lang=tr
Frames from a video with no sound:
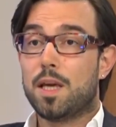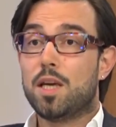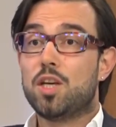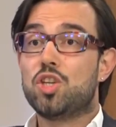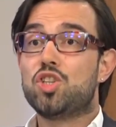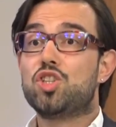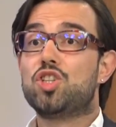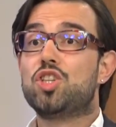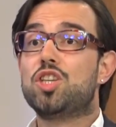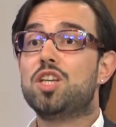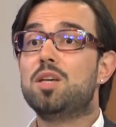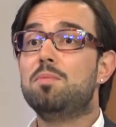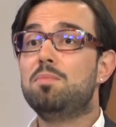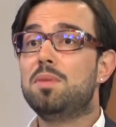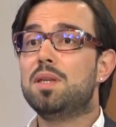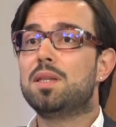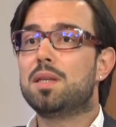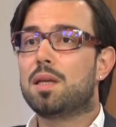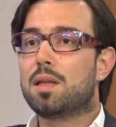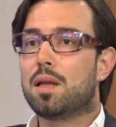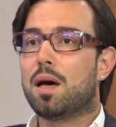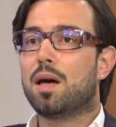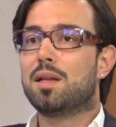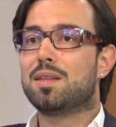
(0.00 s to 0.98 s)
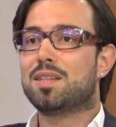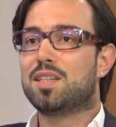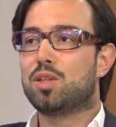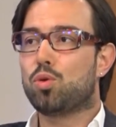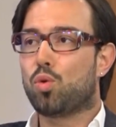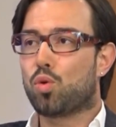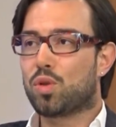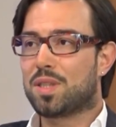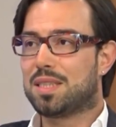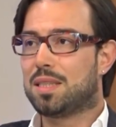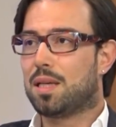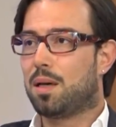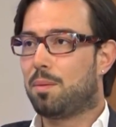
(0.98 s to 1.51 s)
Şimdiden
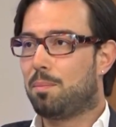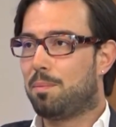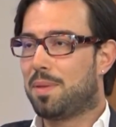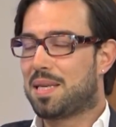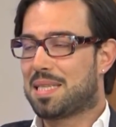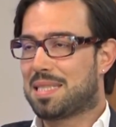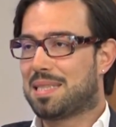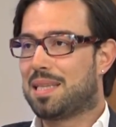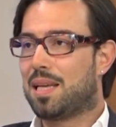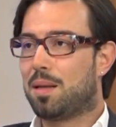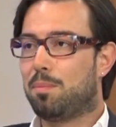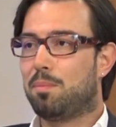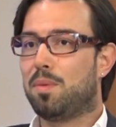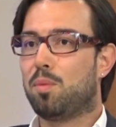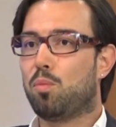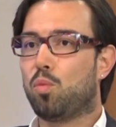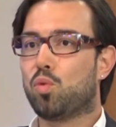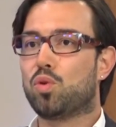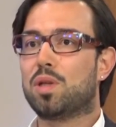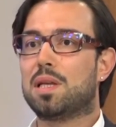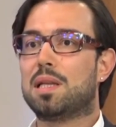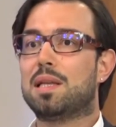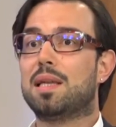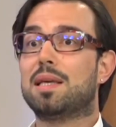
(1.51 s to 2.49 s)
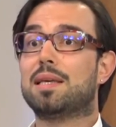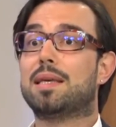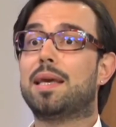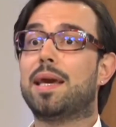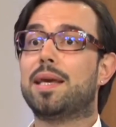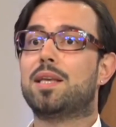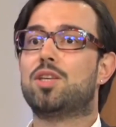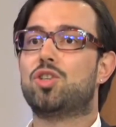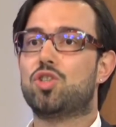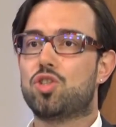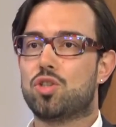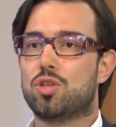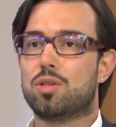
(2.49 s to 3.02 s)
antioksidan beslenme modeline
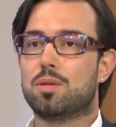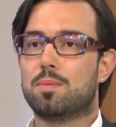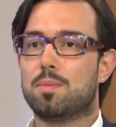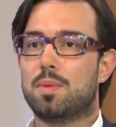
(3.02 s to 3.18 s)
geç.